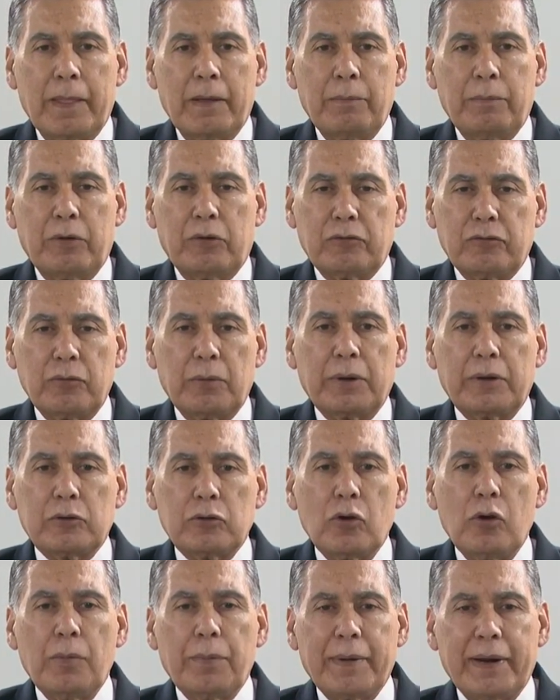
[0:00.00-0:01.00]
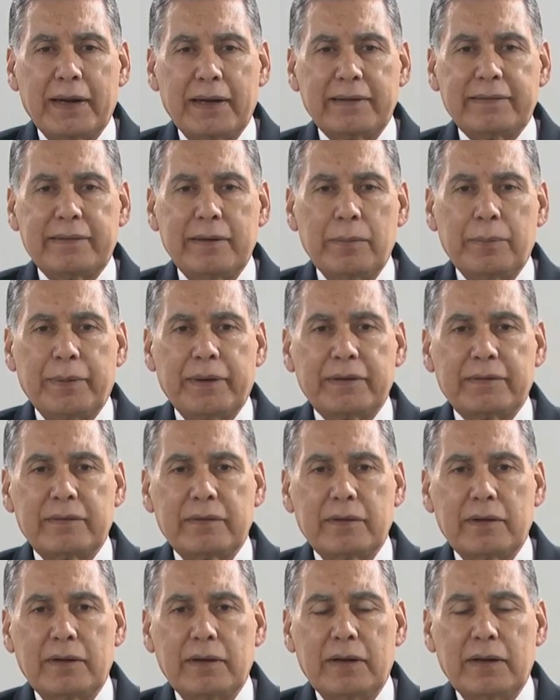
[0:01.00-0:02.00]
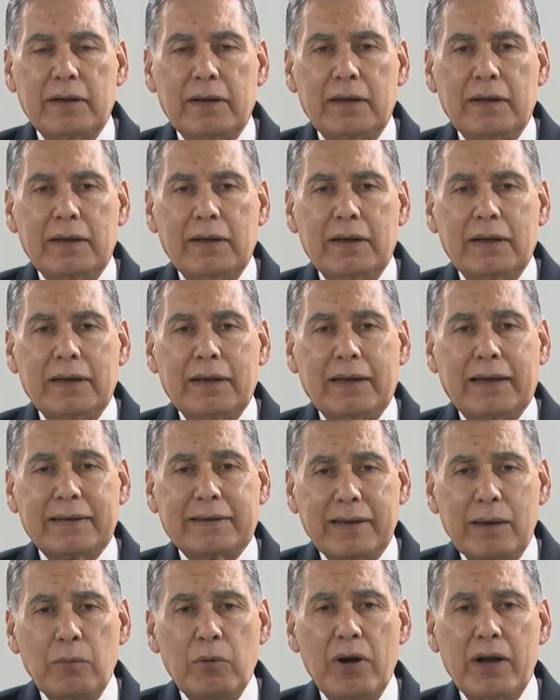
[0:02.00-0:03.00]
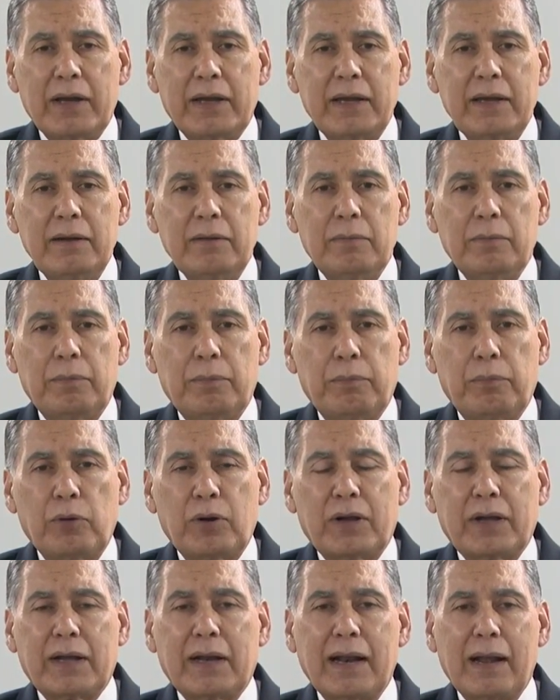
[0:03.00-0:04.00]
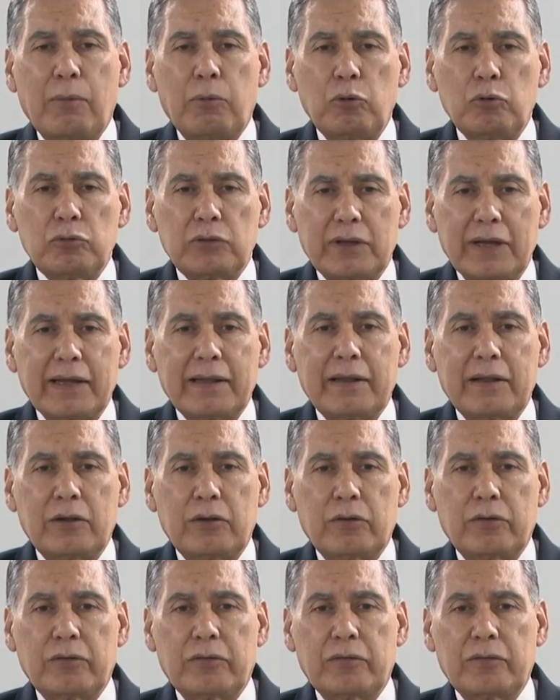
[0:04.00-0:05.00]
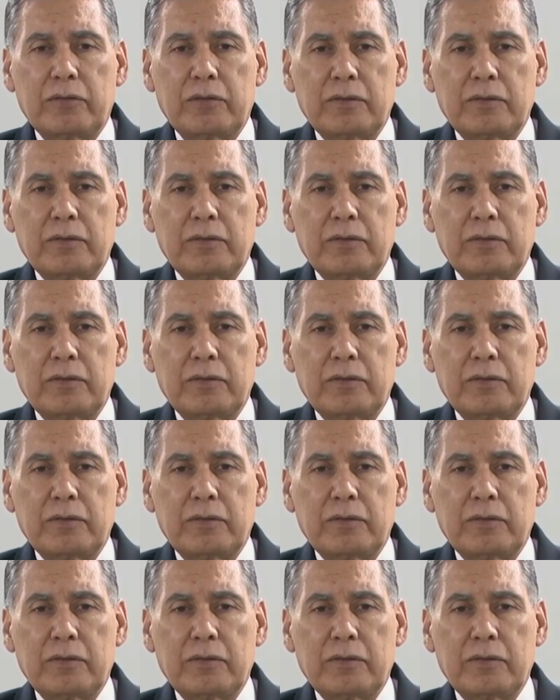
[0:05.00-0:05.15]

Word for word: pero sobre todo para que sepas que estamos aquí por la voluntad de Dios